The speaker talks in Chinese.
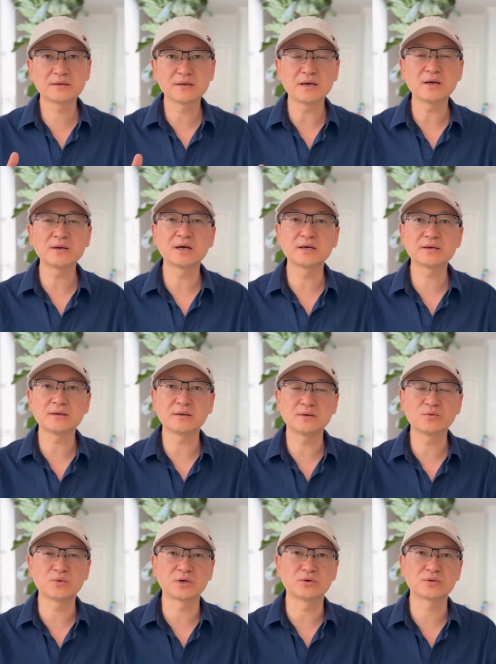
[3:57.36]
好了，
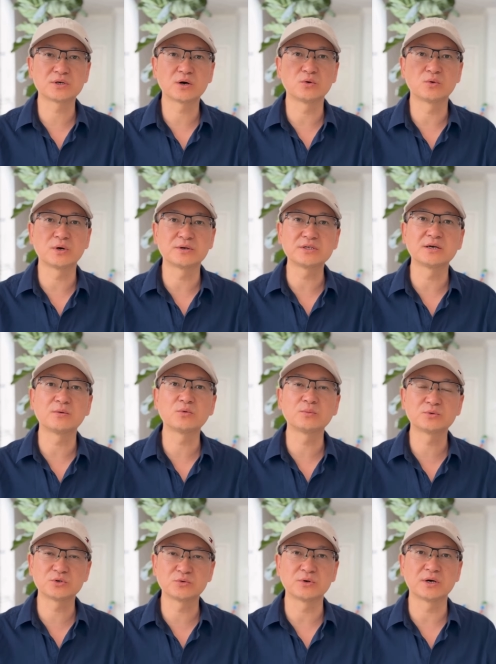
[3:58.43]
关于脑黄金我
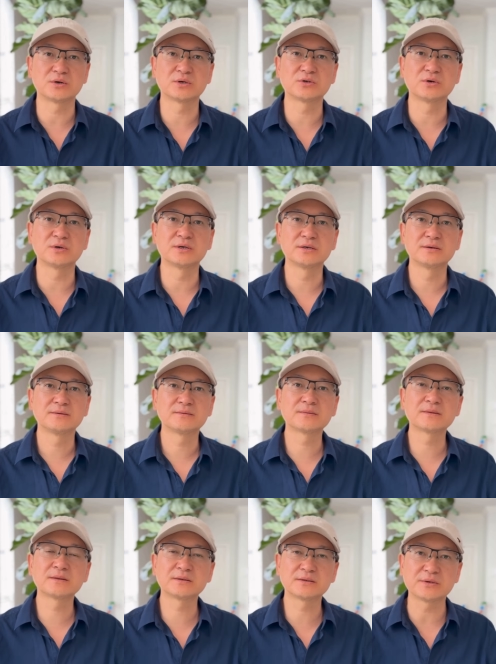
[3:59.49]
们就聊到这里。
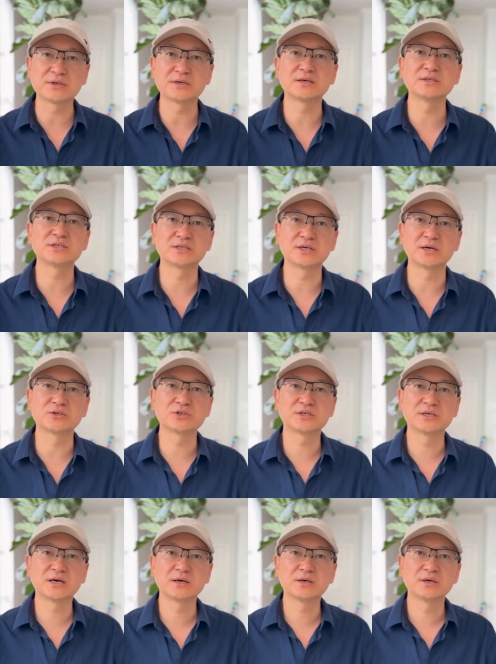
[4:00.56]
记得经常吃
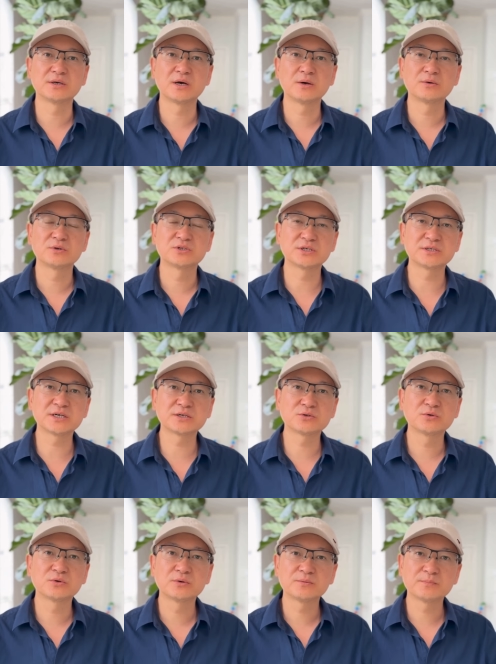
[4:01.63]
一点核桃，吃一点
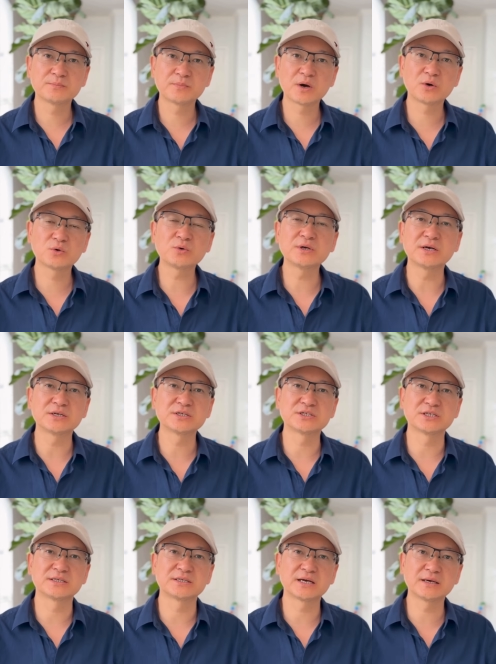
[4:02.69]
鱼，保护你的
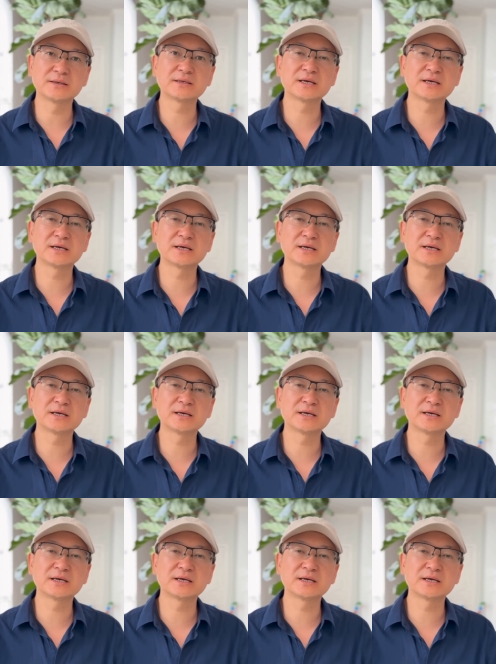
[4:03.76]
心脏、